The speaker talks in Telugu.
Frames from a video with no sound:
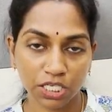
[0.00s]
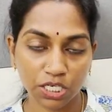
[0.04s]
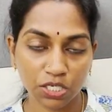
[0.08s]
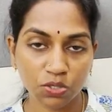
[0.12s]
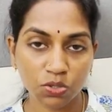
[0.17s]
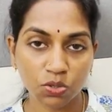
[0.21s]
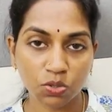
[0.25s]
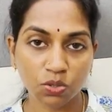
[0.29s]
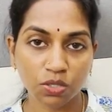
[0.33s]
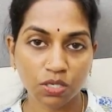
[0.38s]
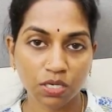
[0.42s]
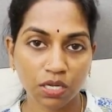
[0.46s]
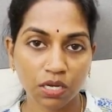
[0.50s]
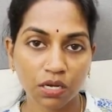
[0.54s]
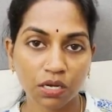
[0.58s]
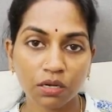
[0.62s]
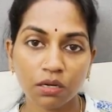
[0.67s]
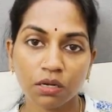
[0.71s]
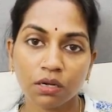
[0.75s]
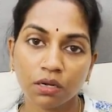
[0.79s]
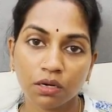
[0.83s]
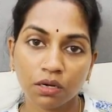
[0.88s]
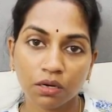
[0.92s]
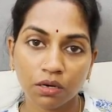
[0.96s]
తీసుకున్న
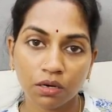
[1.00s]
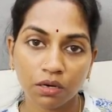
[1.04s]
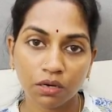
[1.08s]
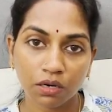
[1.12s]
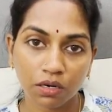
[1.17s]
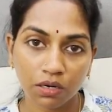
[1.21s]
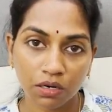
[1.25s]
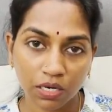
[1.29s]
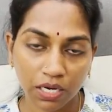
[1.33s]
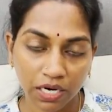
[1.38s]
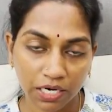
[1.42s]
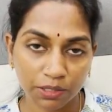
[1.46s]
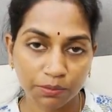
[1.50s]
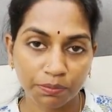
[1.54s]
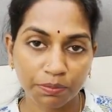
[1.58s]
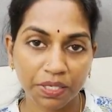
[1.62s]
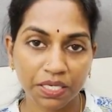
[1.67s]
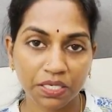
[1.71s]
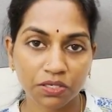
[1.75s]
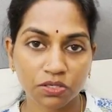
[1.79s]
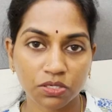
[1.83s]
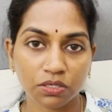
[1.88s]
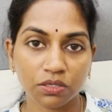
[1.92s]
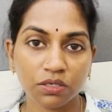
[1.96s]
కట్
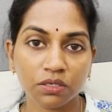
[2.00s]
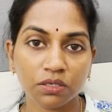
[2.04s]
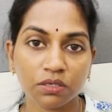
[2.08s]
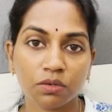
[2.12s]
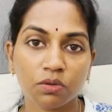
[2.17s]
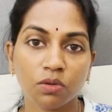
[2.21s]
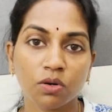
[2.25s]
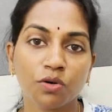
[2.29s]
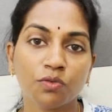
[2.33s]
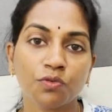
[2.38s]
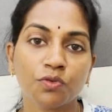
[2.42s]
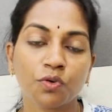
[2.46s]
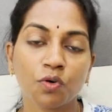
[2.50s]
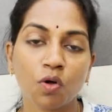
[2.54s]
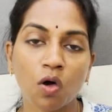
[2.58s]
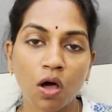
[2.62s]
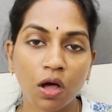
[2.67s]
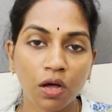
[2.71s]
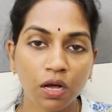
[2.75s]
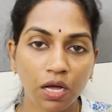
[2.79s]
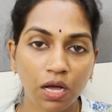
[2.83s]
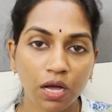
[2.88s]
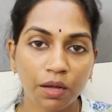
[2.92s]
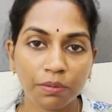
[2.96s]
పీస్ ఒక
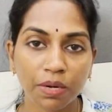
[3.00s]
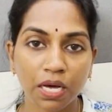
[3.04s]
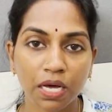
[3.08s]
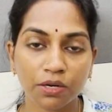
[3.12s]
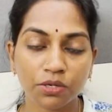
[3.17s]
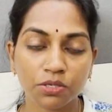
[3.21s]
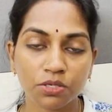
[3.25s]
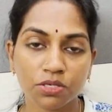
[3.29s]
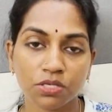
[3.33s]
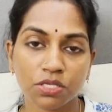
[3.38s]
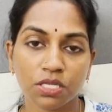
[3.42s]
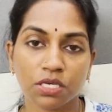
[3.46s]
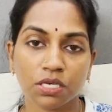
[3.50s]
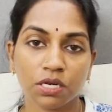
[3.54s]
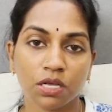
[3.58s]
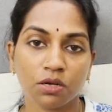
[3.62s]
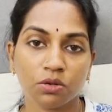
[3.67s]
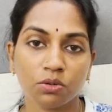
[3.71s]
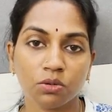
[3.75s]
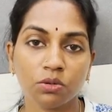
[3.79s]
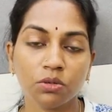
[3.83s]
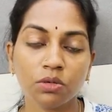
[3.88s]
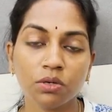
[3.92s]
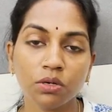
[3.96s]
ఫ్రాక్గా మారుస్తే
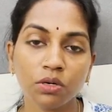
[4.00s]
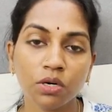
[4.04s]
నాకు